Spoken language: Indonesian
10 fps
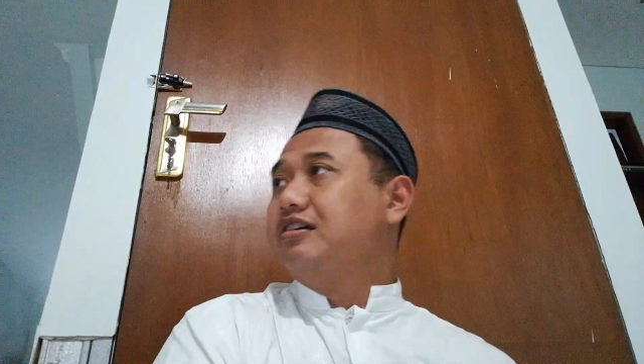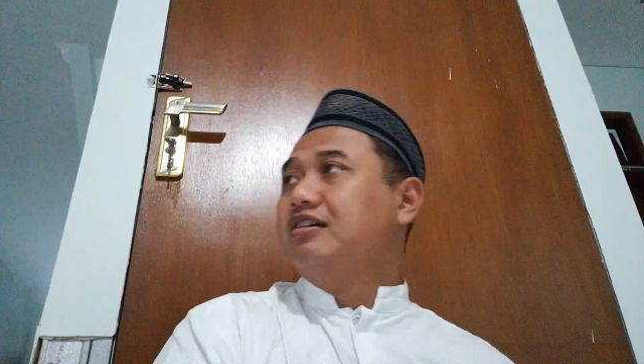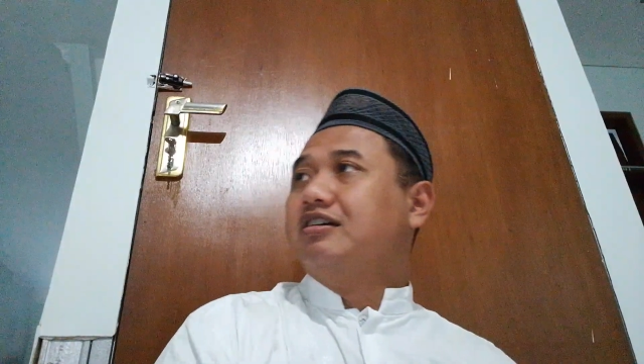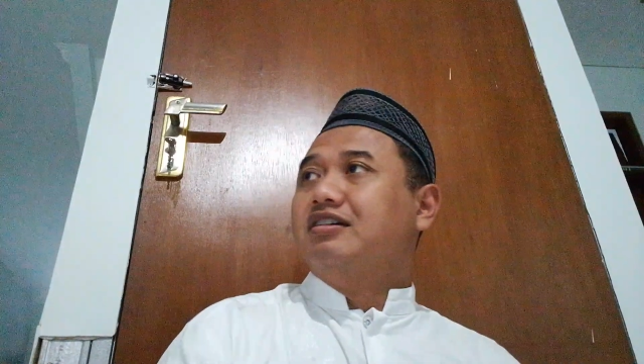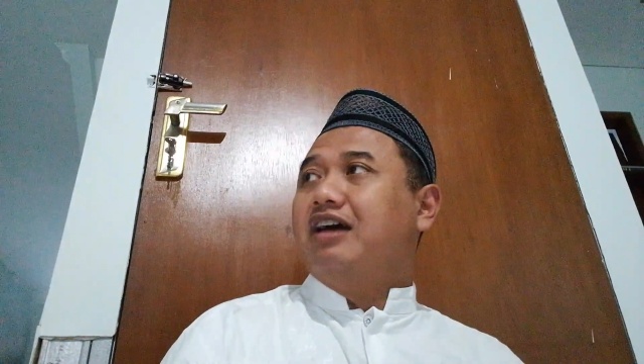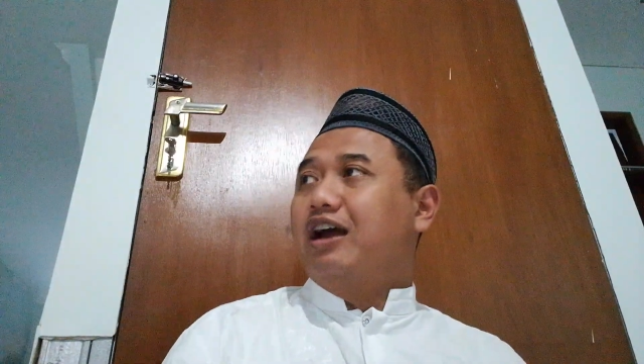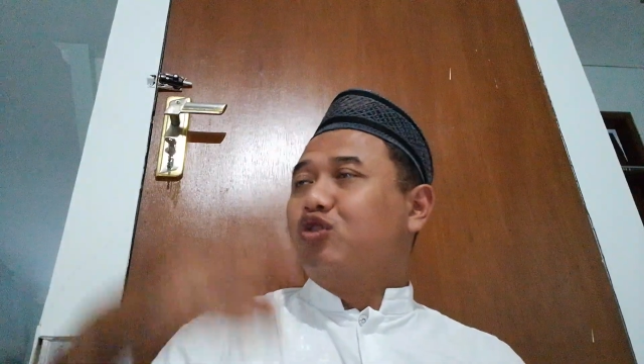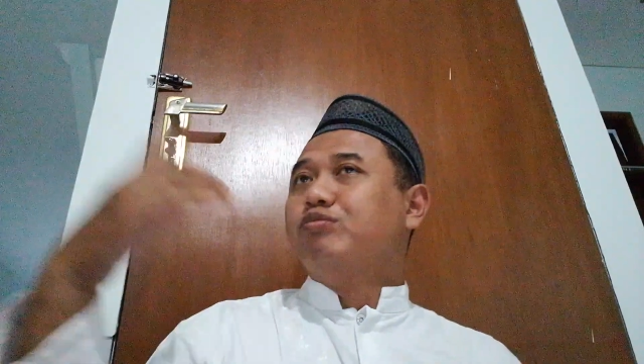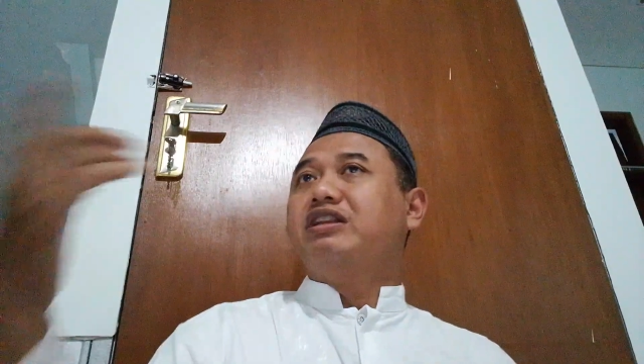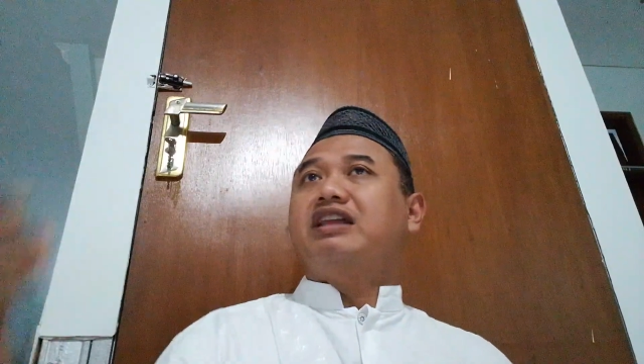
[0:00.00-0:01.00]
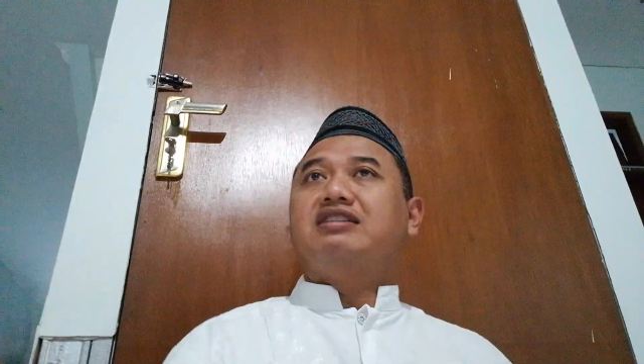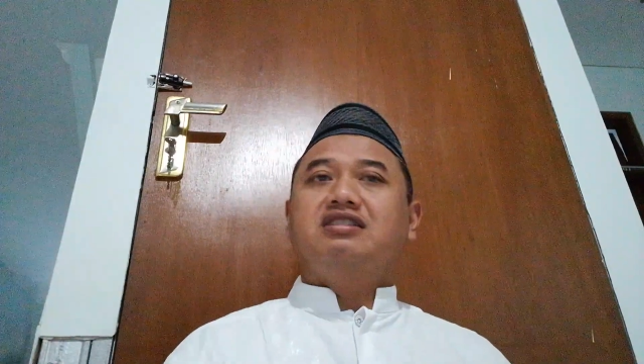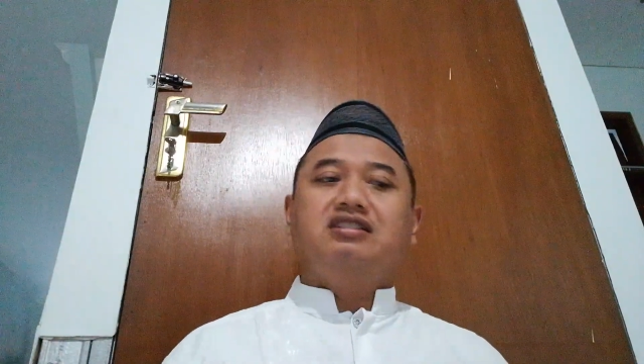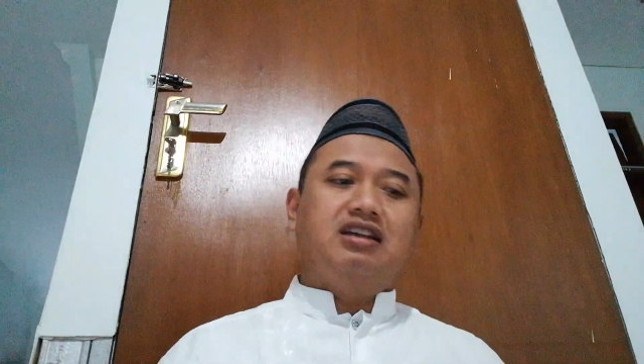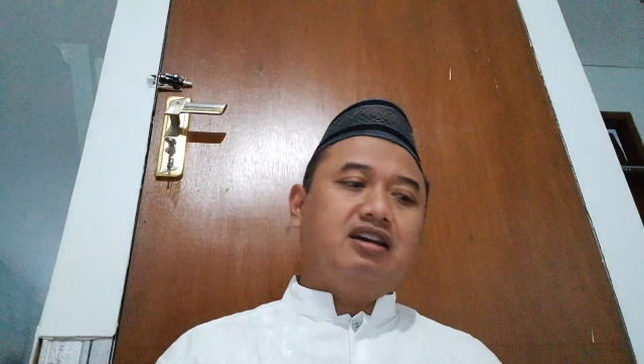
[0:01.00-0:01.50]

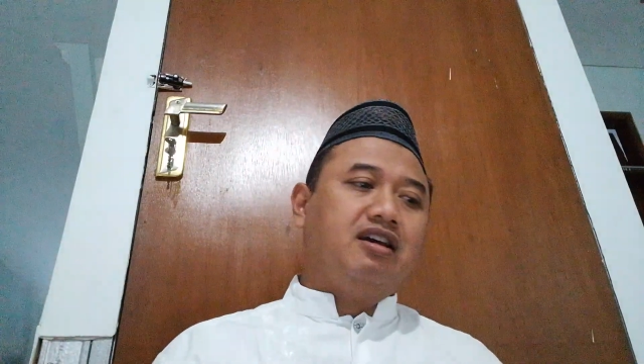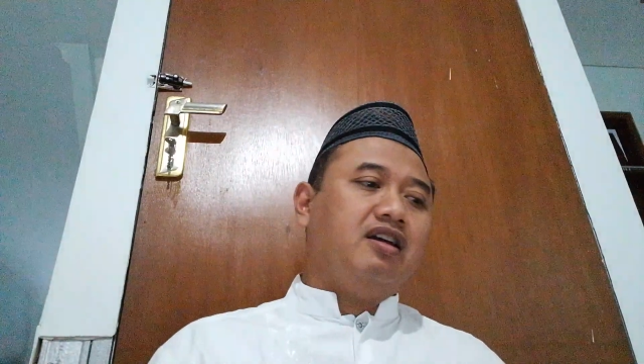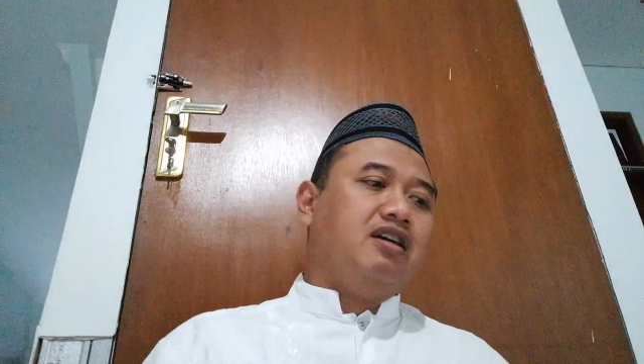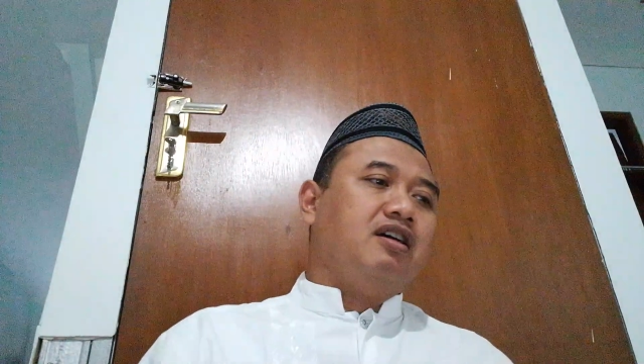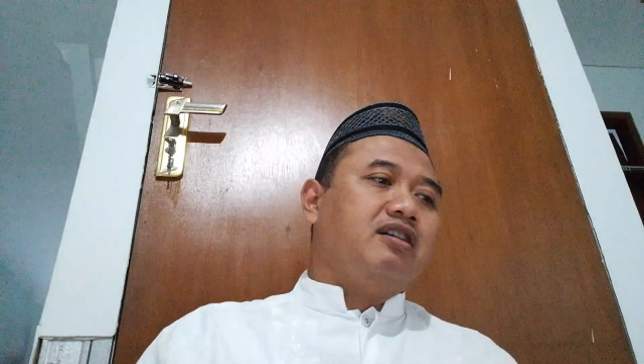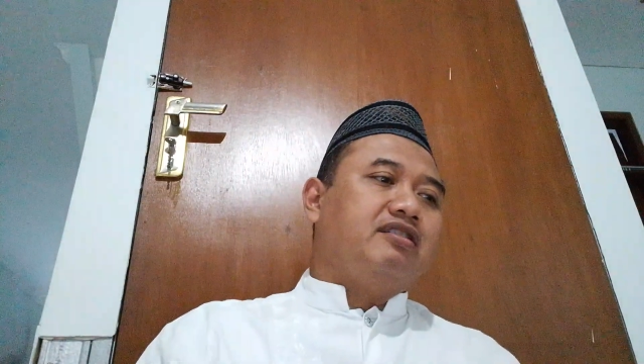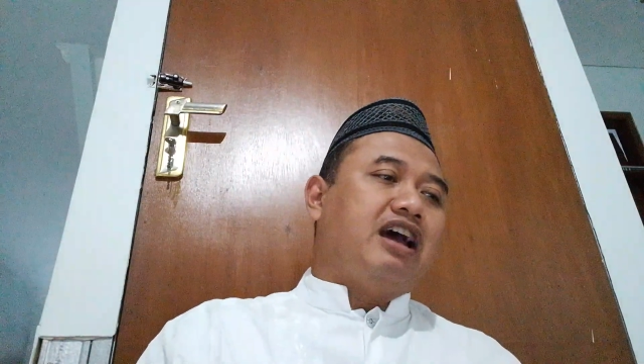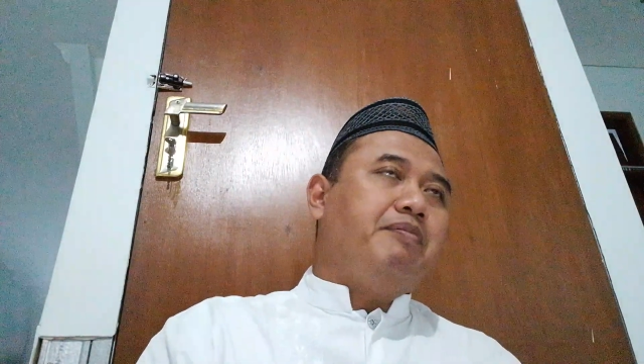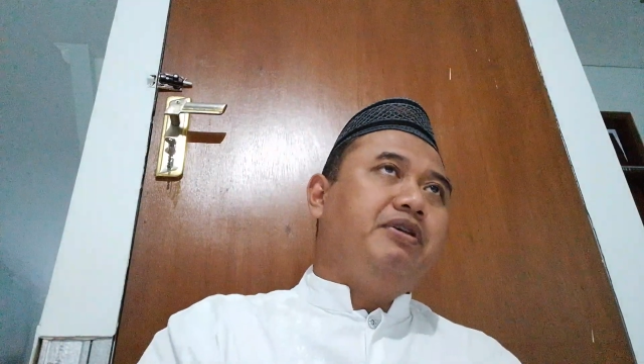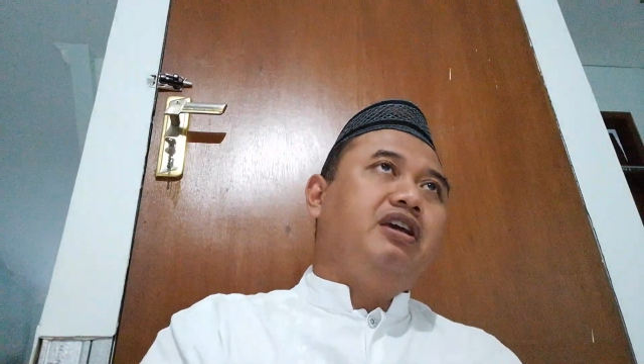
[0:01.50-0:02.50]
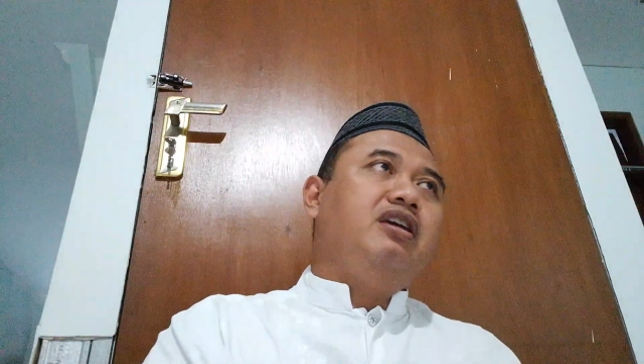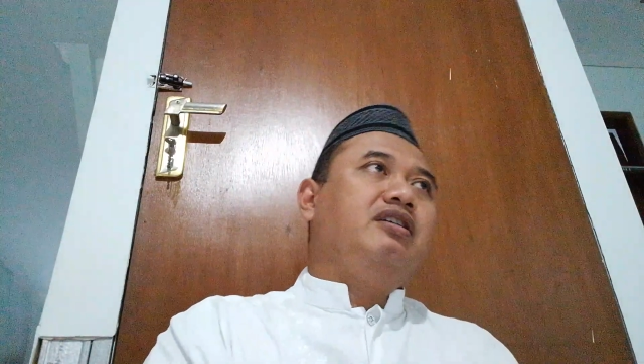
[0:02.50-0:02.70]
argumentasinya. Tapi